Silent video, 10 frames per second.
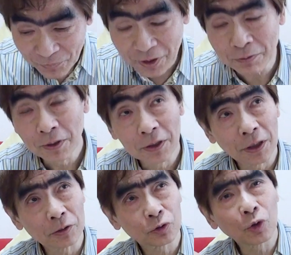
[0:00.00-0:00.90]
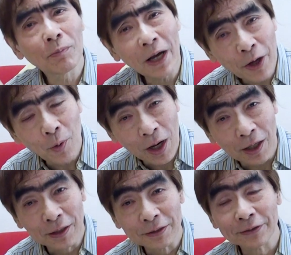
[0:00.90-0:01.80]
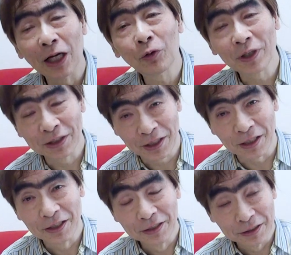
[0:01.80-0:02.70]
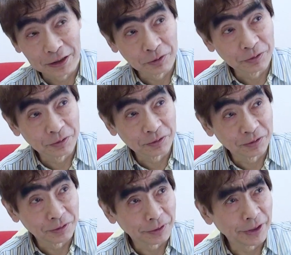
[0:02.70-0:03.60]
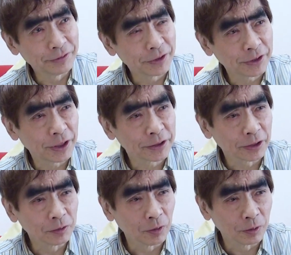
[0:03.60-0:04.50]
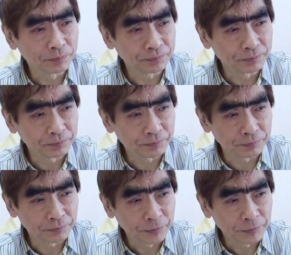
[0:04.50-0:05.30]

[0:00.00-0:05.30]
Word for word: ああのその前は名古屋であの NHK さんの、うん